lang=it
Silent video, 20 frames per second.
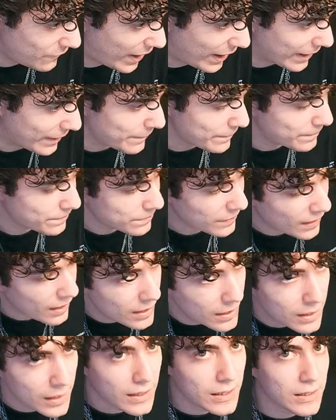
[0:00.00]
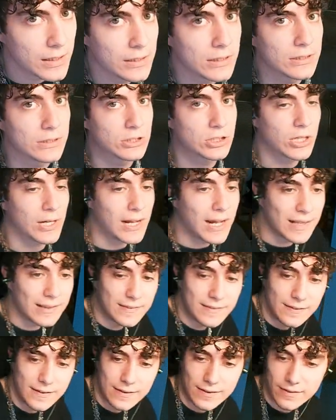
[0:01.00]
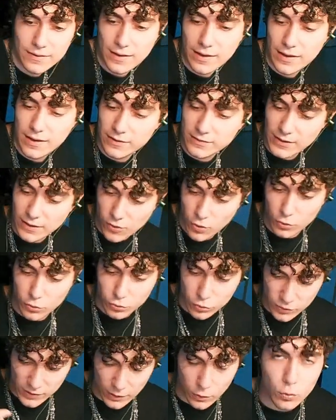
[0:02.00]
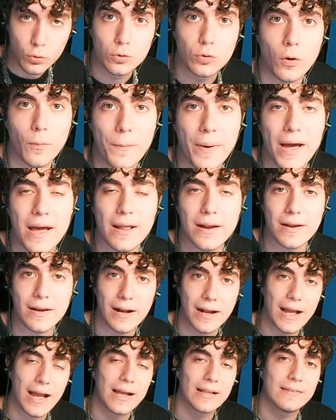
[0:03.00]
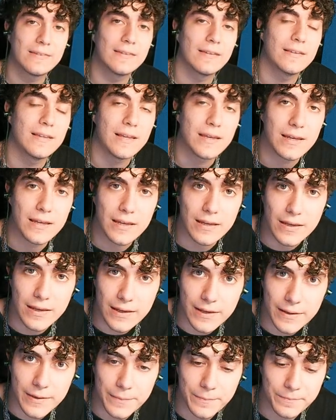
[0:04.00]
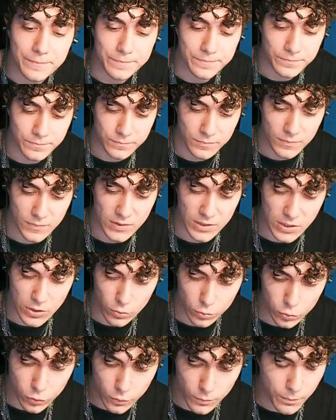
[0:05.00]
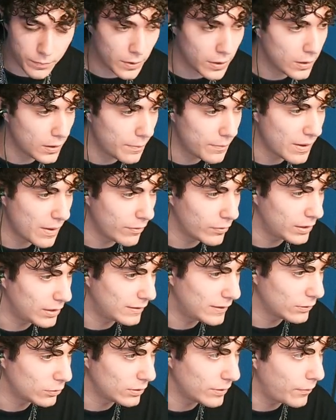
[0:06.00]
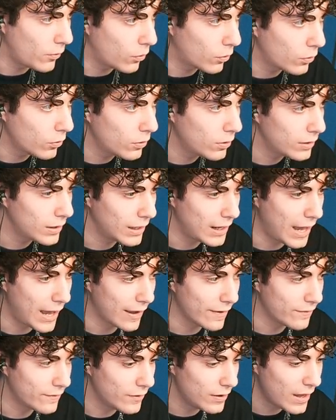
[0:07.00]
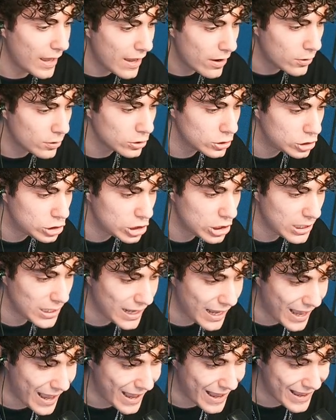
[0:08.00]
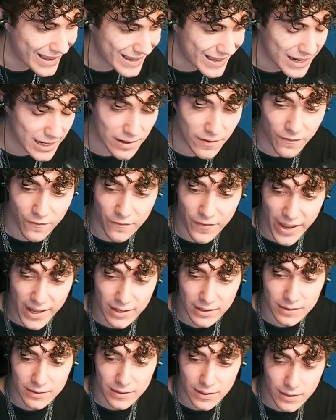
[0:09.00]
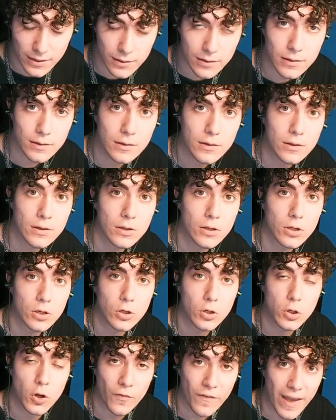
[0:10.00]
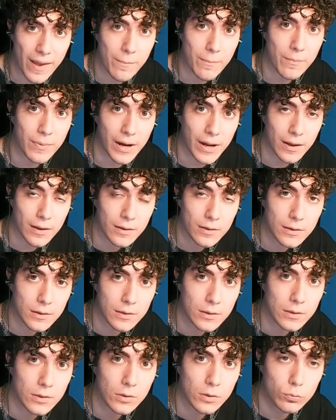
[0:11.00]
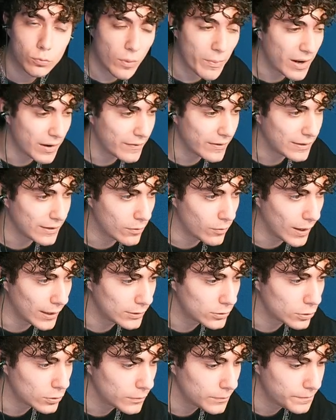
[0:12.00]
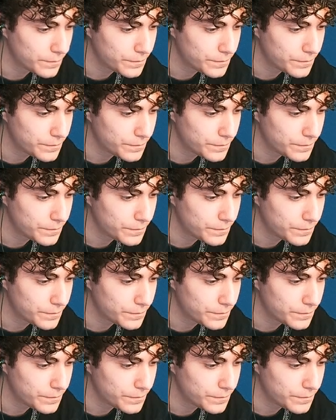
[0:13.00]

Vai. Ciao ragazzi, e secondo saluto per i ragazzi di, di, YouTube, abbiamo iniziato da poco la live e oggi è il 20 novembre 2024